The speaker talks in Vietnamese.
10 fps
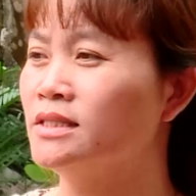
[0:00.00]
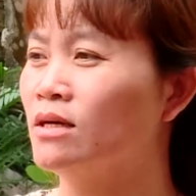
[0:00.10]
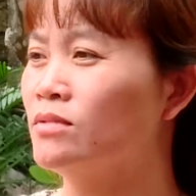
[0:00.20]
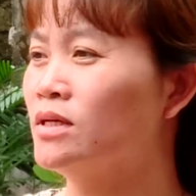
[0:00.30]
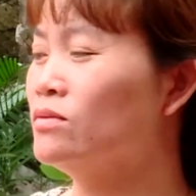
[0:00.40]

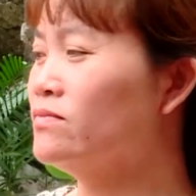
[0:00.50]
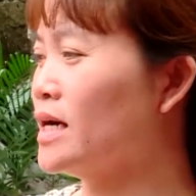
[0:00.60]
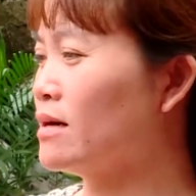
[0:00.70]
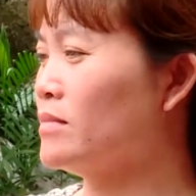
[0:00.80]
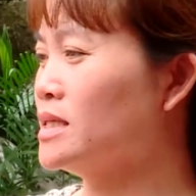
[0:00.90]
trong cái công
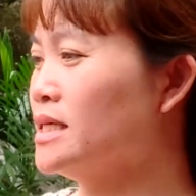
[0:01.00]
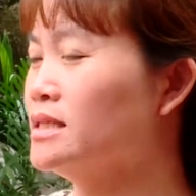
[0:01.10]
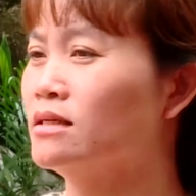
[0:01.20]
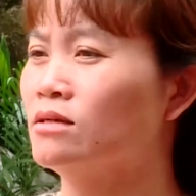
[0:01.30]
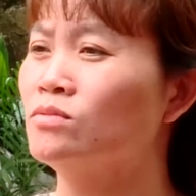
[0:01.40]
việc mà
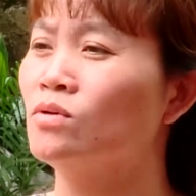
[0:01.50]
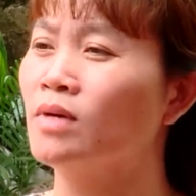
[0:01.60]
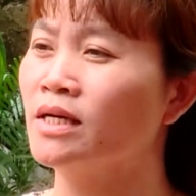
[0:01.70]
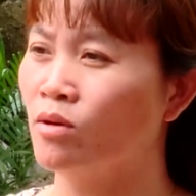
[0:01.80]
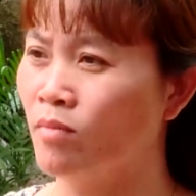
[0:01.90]
xây dựng nông
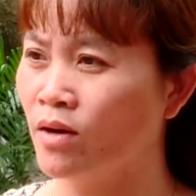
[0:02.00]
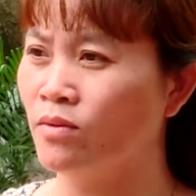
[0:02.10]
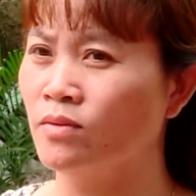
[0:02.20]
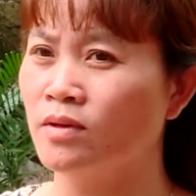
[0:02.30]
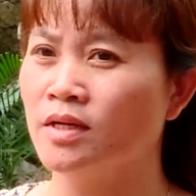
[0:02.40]
thôn mới kiểu
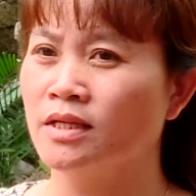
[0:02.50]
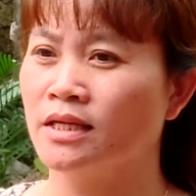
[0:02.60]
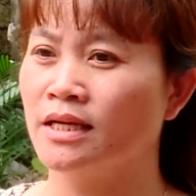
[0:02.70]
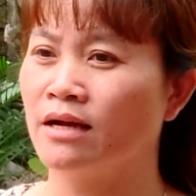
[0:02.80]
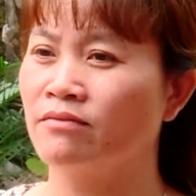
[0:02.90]
mẫu
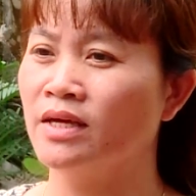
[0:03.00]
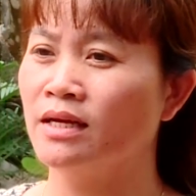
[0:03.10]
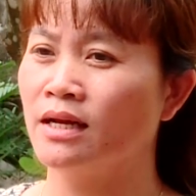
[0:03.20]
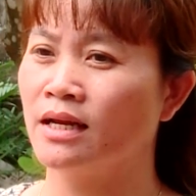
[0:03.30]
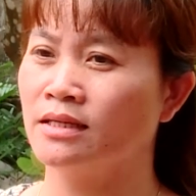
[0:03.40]
thì đảng
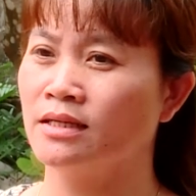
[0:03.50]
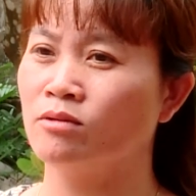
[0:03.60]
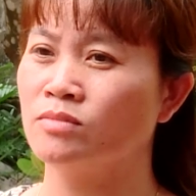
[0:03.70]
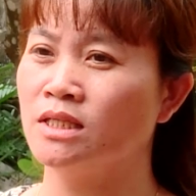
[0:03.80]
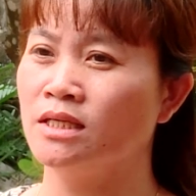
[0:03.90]
viên là những
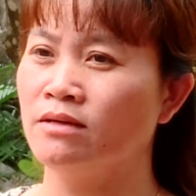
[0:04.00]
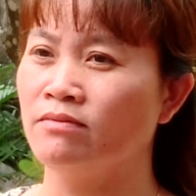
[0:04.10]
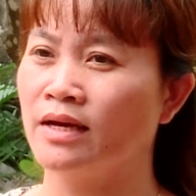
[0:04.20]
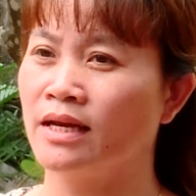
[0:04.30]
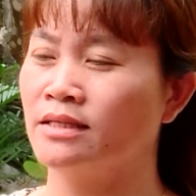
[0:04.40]
đồng chí
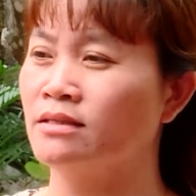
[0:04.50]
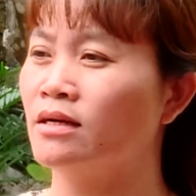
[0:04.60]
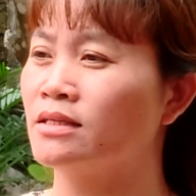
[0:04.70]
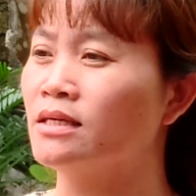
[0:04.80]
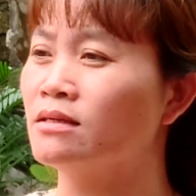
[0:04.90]
phải là những
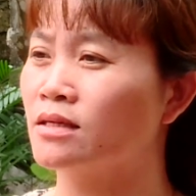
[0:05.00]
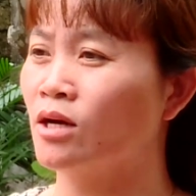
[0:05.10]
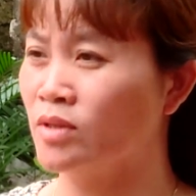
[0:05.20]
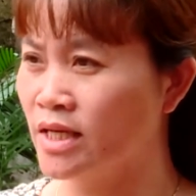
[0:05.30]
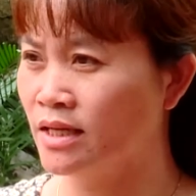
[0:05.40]
người tích cực
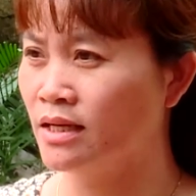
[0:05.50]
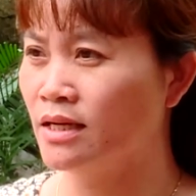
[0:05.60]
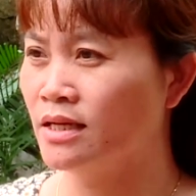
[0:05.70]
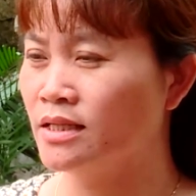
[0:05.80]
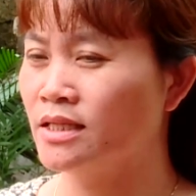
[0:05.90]
đầu tiên
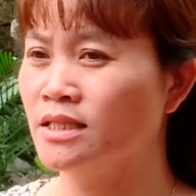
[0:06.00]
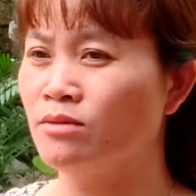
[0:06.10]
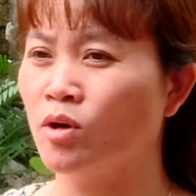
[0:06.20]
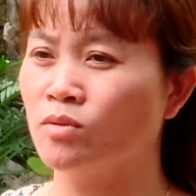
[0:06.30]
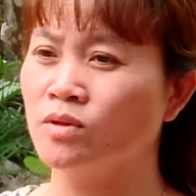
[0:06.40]
thì
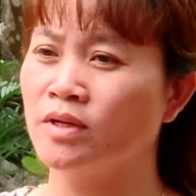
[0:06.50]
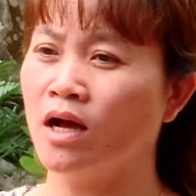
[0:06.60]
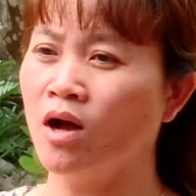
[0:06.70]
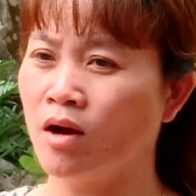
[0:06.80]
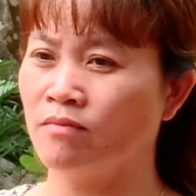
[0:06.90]
tri bộ chúng tôi
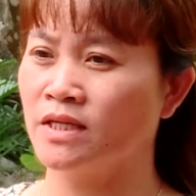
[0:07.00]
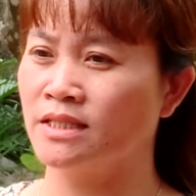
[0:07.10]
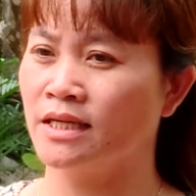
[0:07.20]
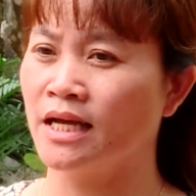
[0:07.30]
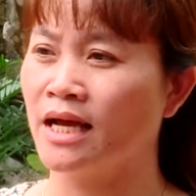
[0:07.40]
đã họp và
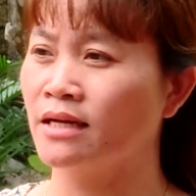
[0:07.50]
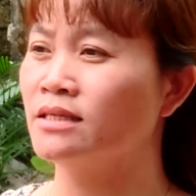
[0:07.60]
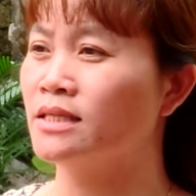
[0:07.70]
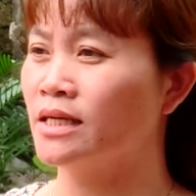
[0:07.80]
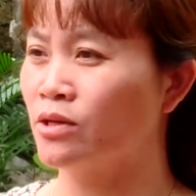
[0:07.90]
triển khai
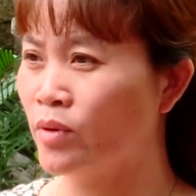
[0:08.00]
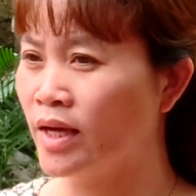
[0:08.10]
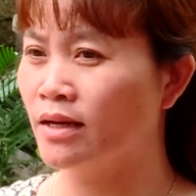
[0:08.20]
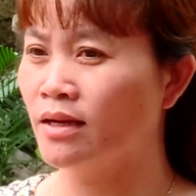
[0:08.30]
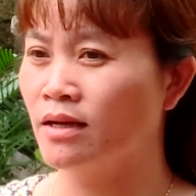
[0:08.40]
đưa ra nghị quyết